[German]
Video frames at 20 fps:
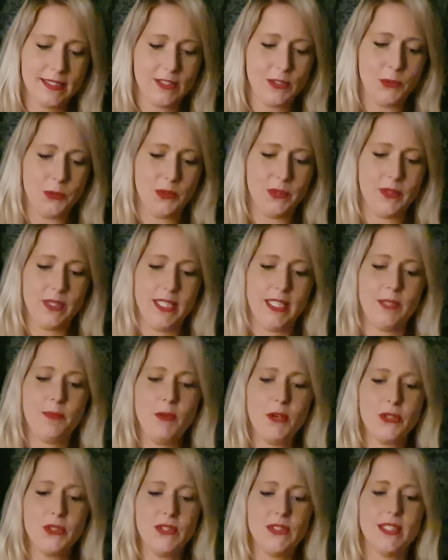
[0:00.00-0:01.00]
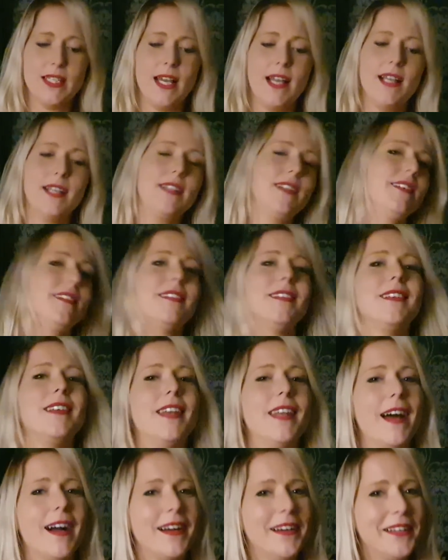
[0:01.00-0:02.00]
So, ich würde sagen,
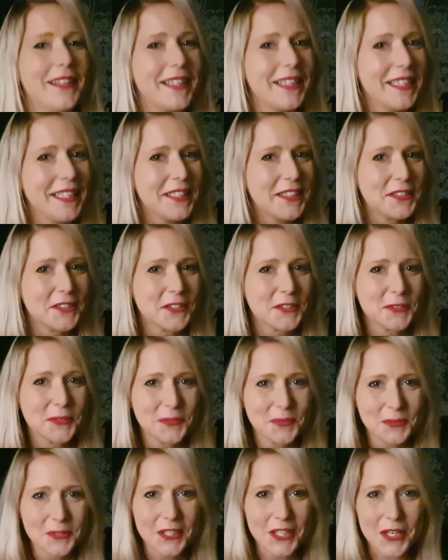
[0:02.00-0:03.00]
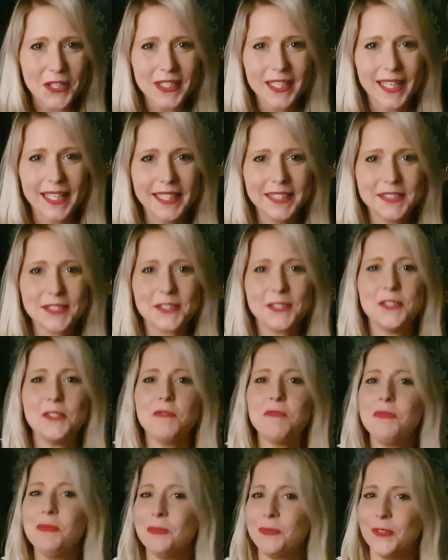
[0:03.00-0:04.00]
lange Rede, gar keinen
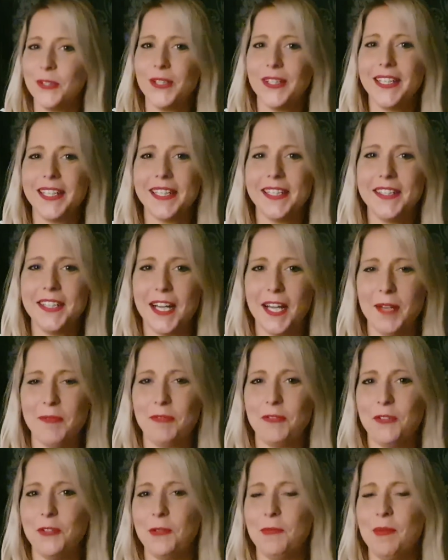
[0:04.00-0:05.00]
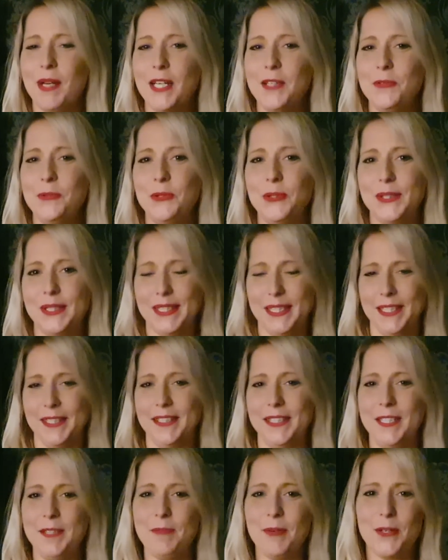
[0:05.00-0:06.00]
Sinn. Wir legen einfach mal
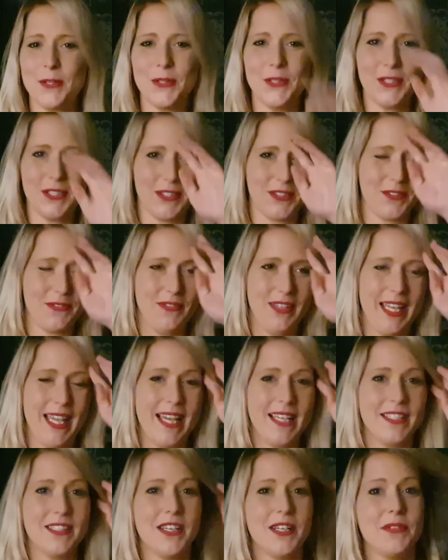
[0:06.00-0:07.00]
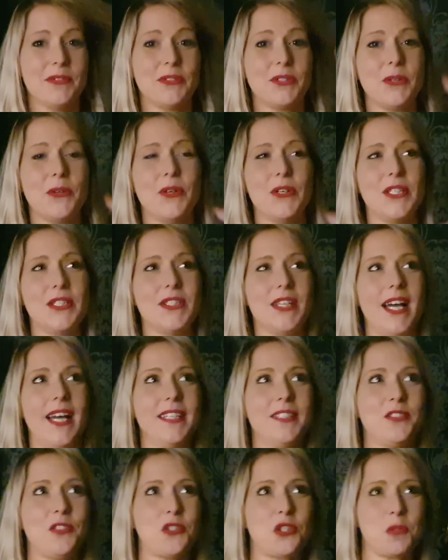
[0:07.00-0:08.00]
losi. Lieber Gott, wer darf hier heute
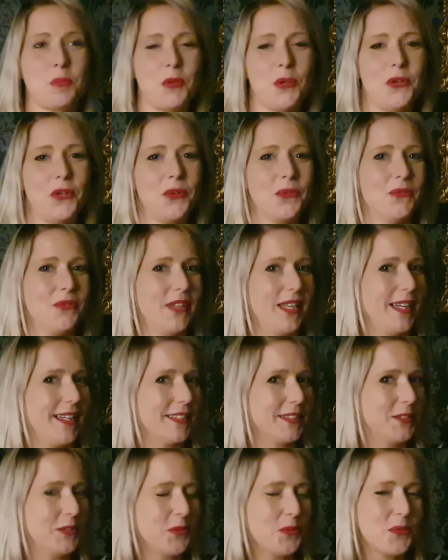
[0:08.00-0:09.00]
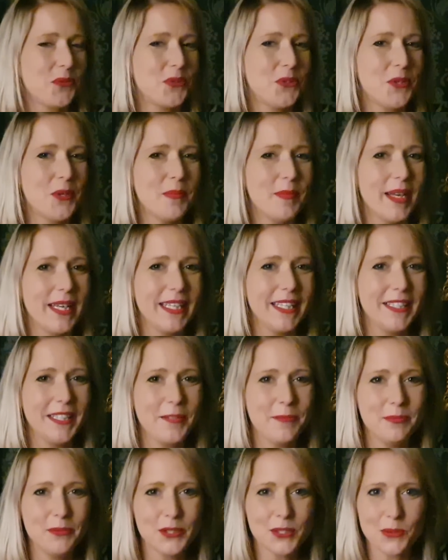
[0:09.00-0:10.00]
angesprochen werden? Für meine
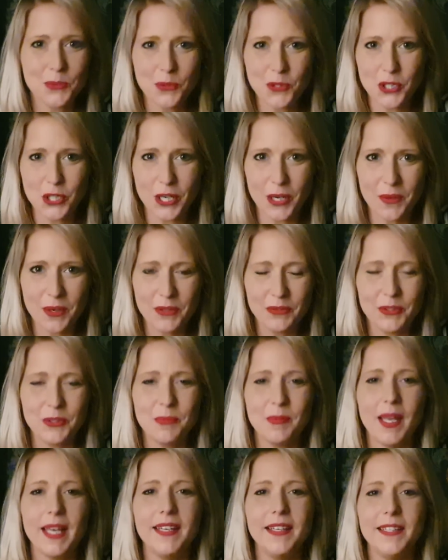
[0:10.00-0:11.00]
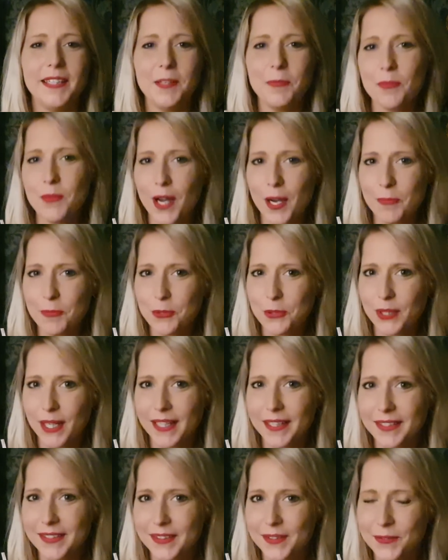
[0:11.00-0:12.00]
lieben Zuschauer, für meine lieben
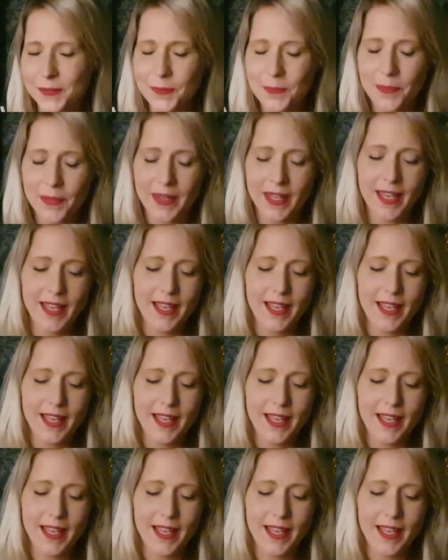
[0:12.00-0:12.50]
Abonnenten.